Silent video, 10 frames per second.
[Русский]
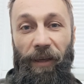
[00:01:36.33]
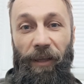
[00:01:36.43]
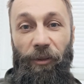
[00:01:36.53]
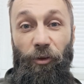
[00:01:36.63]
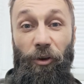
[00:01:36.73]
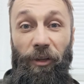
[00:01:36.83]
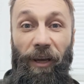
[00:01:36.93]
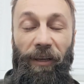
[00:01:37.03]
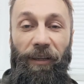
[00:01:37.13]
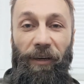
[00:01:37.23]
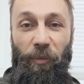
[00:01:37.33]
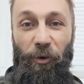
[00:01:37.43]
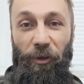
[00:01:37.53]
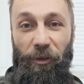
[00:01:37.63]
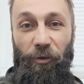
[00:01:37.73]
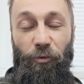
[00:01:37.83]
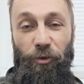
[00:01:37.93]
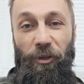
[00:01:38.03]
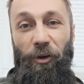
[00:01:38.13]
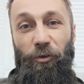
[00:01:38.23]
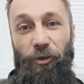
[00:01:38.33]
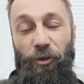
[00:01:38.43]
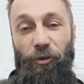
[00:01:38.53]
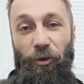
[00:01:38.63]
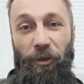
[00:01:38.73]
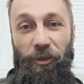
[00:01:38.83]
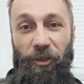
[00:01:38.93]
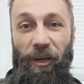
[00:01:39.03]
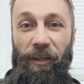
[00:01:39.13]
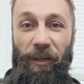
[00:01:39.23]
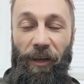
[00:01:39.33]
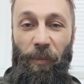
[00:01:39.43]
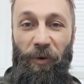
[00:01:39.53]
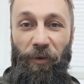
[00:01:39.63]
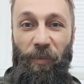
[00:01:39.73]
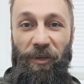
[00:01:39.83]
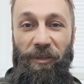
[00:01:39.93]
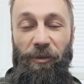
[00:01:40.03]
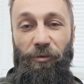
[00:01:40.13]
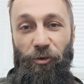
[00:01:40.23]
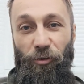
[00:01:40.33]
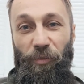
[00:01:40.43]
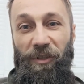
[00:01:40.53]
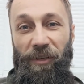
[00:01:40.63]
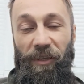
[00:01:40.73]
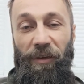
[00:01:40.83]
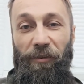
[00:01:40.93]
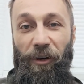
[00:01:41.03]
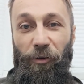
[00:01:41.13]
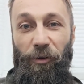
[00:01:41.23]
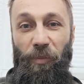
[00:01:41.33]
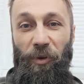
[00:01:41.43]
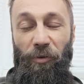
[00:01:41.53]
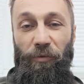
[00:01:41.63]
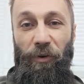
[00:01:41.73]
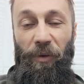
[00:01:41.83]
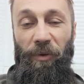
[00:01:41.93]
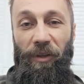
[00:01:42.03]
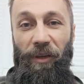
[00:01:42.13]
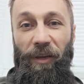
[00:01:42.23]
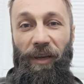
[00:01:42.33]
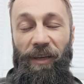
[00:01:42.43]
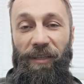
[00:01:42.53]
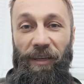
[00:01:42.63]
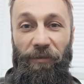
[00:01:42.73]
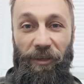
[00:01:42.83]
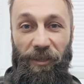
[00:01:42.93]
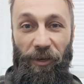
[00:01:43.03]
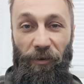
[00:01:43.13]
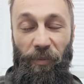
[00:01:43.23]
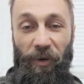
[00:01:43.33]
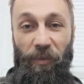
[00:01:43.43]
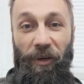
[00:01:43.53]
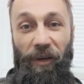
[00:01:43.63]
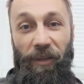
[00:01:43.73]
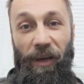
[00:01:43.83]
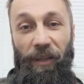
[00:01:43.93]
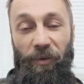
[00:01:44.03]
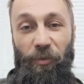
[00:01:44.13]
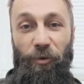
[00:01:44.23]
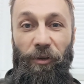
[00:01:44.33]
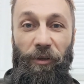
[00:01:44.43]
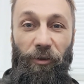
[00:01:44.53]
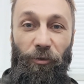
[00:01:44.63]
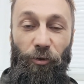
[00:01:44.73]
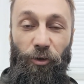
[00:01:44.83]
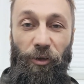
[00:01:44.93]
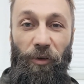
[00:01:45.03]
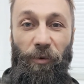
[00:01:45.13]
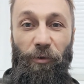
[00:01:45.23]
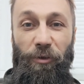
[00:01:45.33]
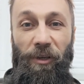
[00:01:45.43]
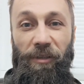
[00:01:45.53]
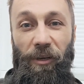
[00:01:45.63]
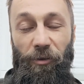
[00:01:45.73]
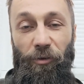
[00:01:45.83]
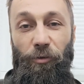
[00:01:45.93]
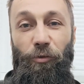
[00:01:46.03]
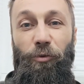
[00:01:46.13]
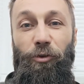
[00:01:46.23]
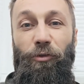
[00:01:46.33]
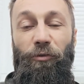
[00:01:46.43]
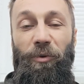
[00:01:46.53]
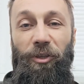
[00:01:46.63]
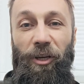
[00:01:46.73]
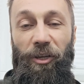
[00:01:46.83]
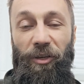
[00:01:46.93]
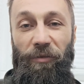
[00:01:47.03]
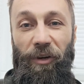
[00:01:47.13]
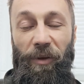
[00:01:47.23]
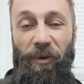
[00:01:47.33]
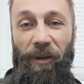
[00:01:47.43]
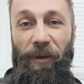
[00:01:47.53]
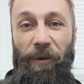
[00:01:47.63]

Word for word: Но так это работает. Нужно очень долго ждать, накапливать позицию, чтобы затем в короткий период времени зафиксировать прибыль. Когда это будет, ну, точно не могу сказать, но думаю, что в ближайшее время